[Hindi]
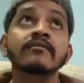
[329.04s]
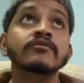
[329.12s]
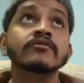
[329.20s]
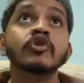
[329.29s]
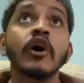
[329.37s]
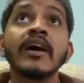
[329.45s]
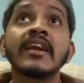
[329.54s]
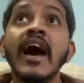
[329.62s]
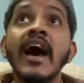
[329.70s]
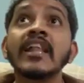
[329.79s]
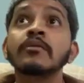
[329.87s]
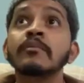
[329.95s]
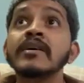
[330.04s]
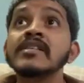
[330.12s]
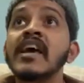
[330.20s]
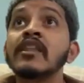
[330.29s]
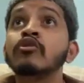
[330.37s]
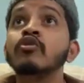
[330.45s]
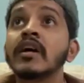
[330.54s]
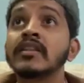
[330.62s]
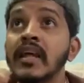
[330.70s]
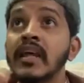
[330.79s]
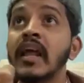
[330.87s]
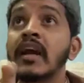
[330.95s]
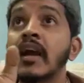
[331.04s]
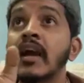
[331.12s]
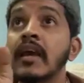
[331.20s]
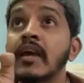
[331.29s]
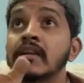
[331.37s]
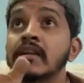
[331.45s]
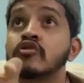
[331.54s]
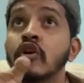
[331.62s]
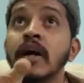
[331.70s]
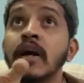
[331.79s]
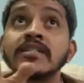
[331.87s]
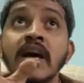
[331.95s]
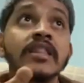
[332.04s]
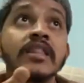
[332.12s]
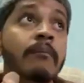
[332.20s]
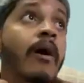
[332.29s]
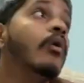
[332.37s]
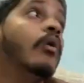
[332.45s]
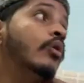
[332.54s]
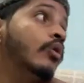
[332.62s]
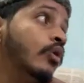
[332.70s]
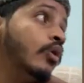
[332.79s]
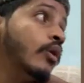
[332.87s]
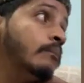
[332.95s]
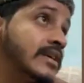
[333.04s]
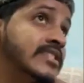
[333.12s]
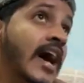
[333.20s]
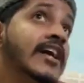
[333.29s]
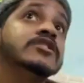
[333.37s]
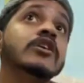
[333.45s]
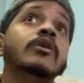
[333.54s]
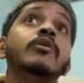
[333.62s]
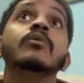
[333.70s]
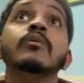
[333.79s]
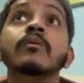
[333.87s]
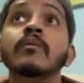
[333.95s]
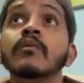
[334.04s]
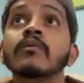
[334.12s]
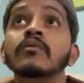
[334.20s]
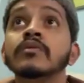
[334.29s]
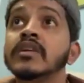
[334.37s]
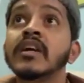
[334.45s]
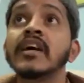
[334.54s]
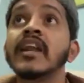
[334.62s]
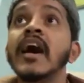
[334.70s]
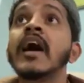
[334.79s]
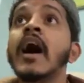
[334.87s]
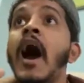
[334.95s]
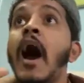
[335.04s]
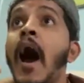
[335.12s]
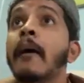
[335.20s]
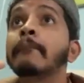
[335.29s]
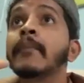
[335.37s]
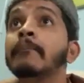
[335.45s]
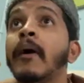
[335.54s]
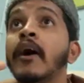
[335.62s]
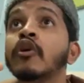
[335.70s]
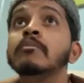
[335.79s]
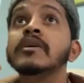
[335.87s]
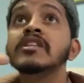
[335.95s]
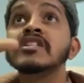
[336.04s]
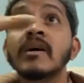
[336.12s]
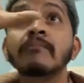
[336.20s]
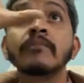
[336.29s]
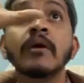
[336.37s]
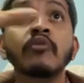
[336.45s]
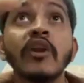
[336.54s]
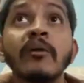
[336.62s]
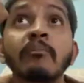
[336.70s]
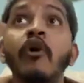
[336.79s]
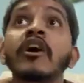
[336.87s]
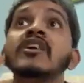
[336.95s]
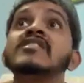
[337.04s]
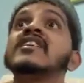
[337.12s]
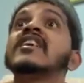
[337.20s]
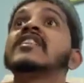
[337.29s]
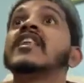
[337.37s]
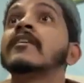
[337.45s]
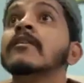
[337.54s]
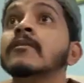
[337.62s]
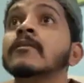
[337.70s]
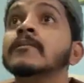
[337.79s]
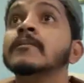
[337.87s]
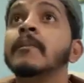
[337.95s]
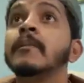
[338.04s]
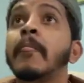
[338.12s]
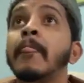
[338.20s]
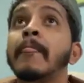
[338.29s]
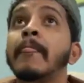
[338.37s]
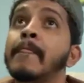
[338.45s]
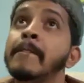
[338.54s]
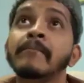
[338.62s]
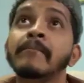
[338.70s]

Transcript: आपकी एड़ियाँ जो है रात में जैतून का तेल लगा के जो है अच्छा दबाओ मसाज करो ठीक है ना आपके पैरों में जिसम के पूरे पॉइंट्स रहते